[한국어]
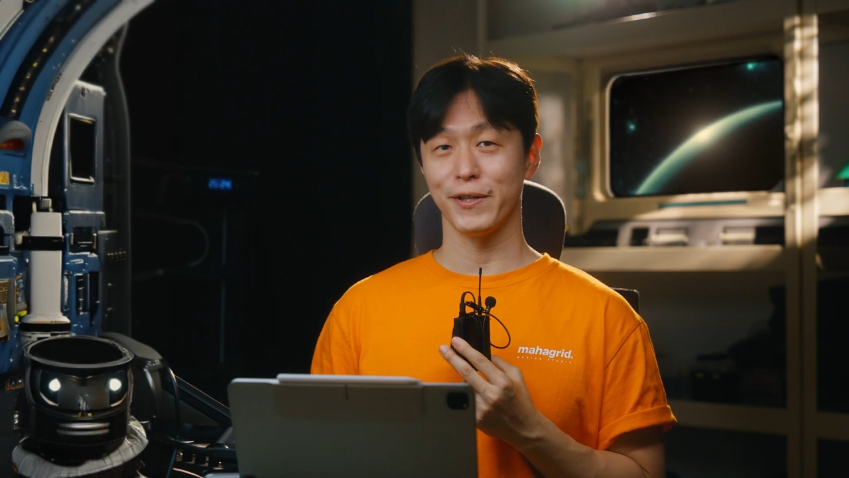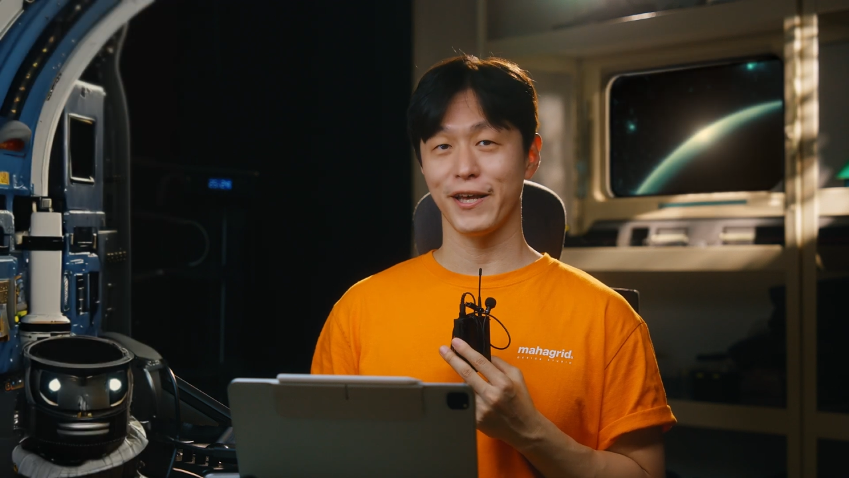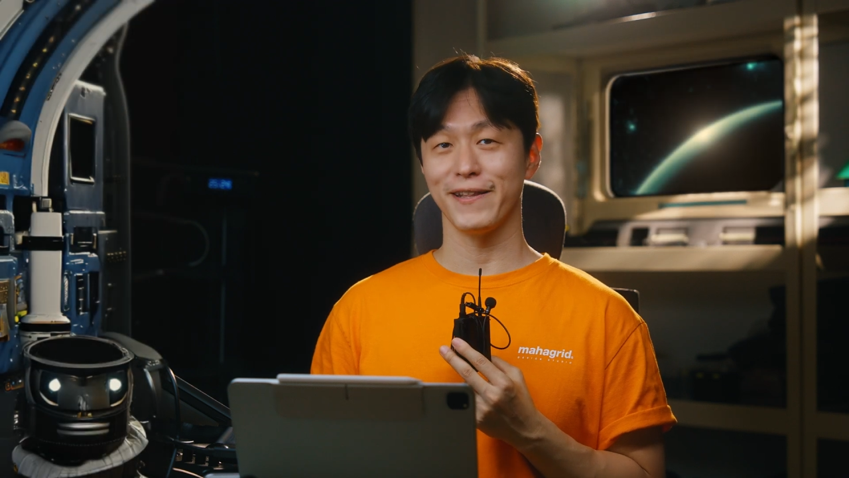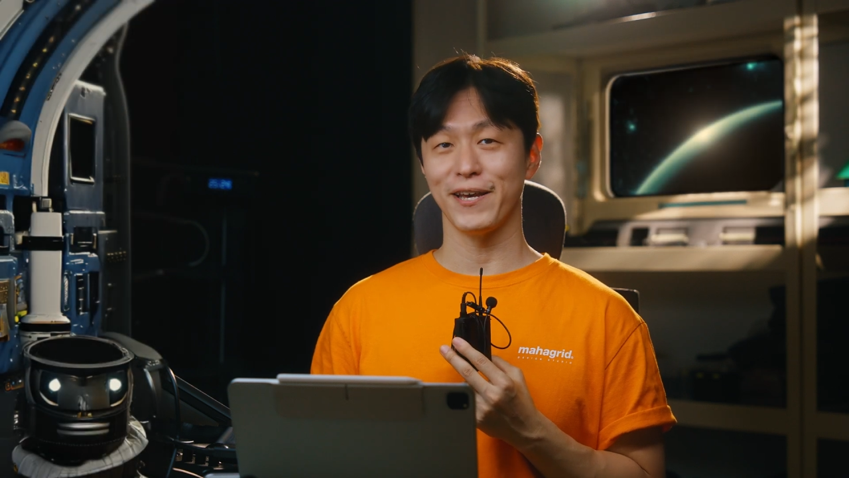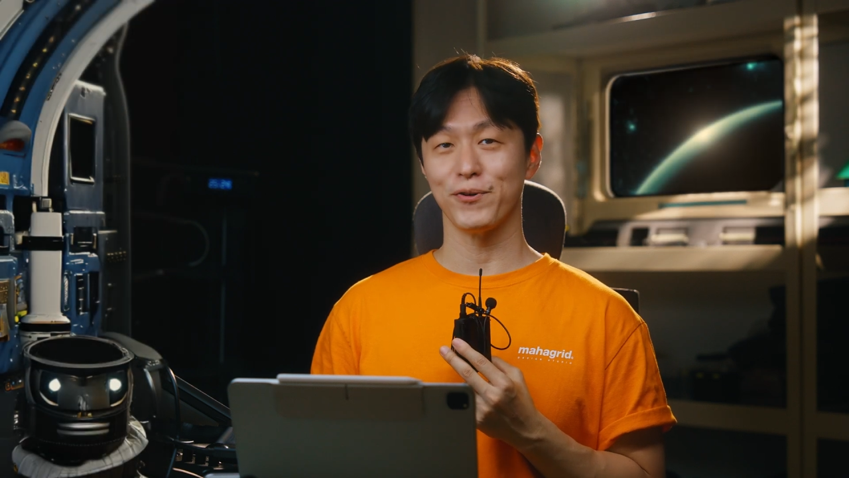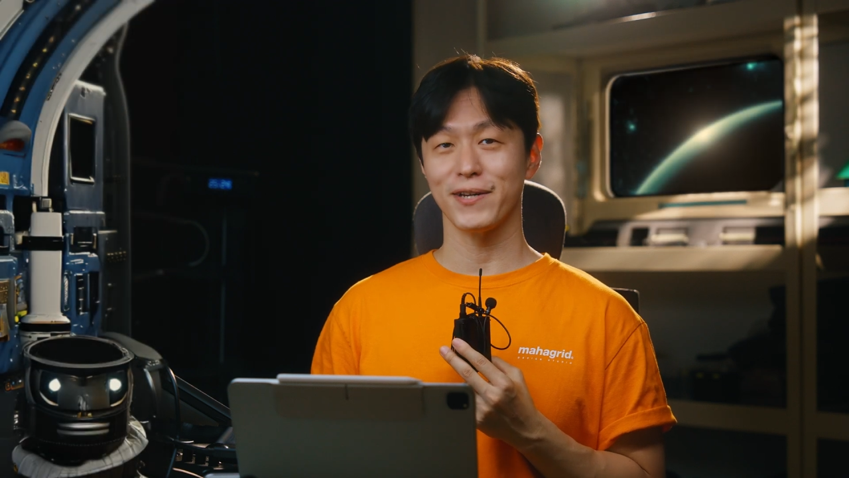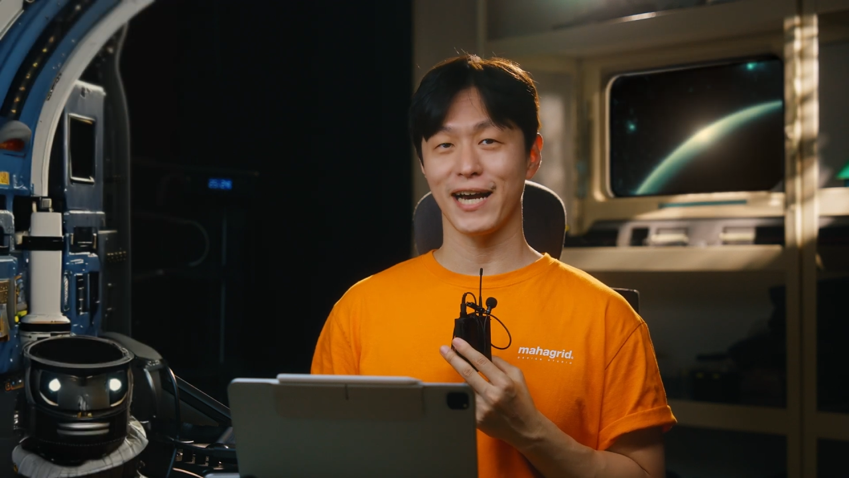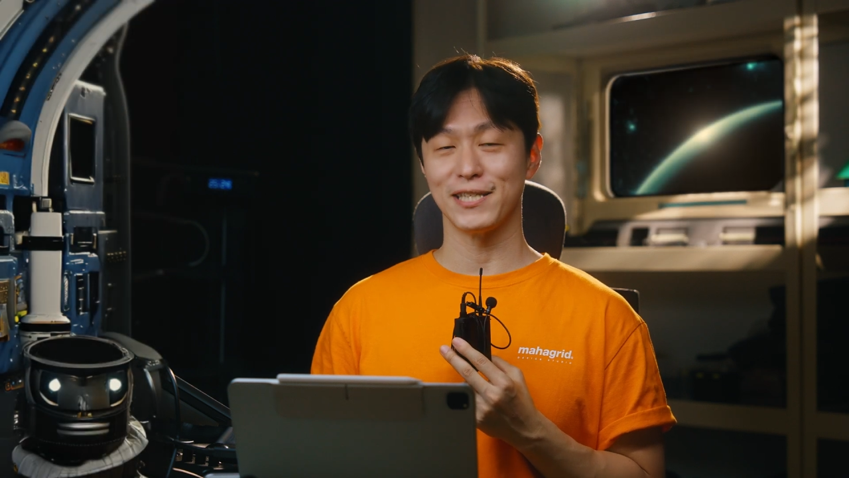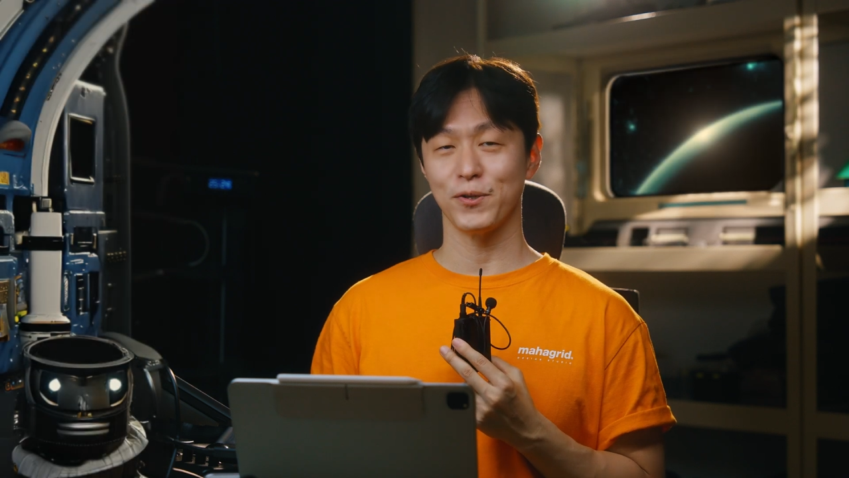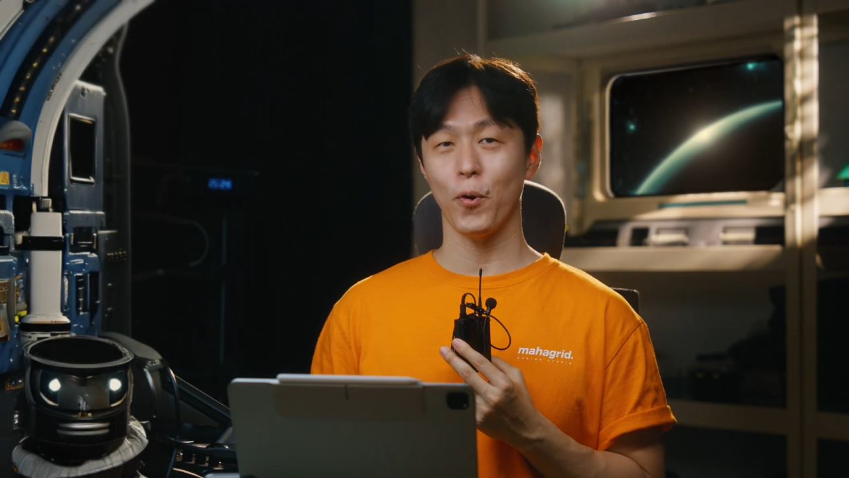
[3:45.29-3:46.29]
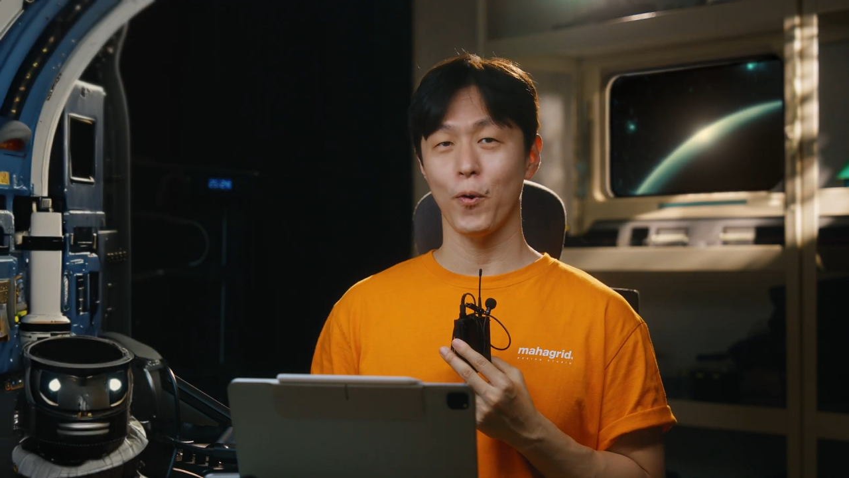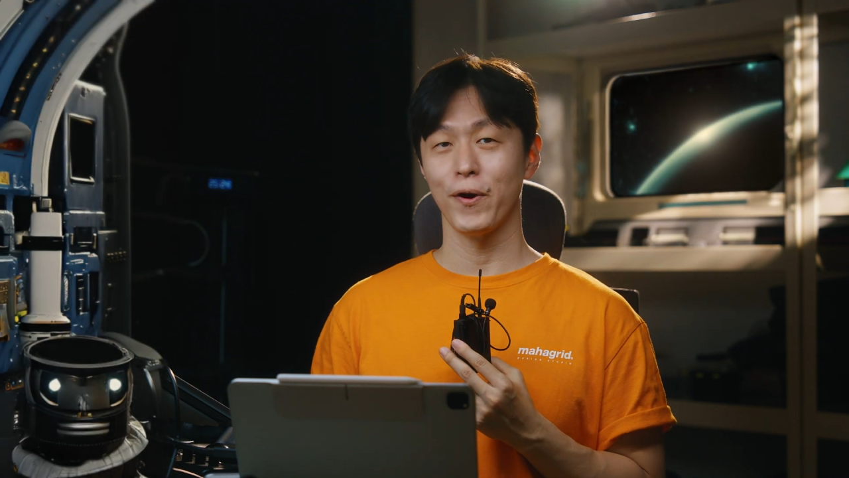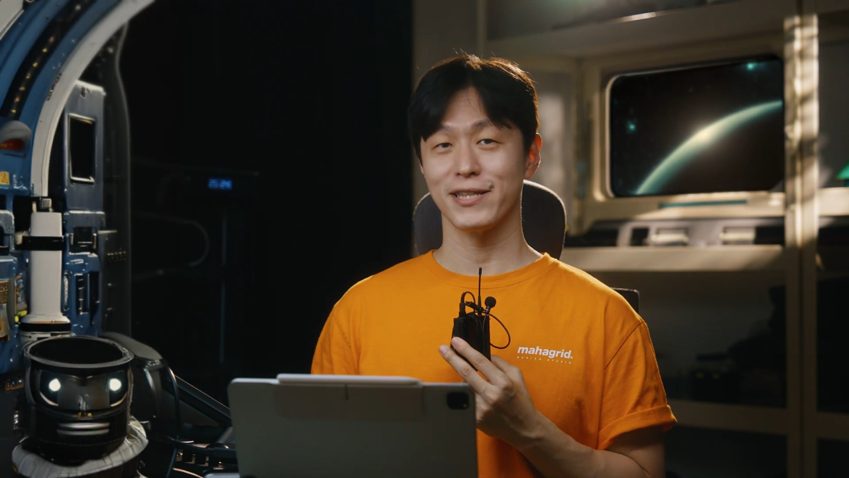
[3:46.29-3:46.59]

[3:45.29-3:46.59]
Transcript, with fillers: 된 내용을 가지고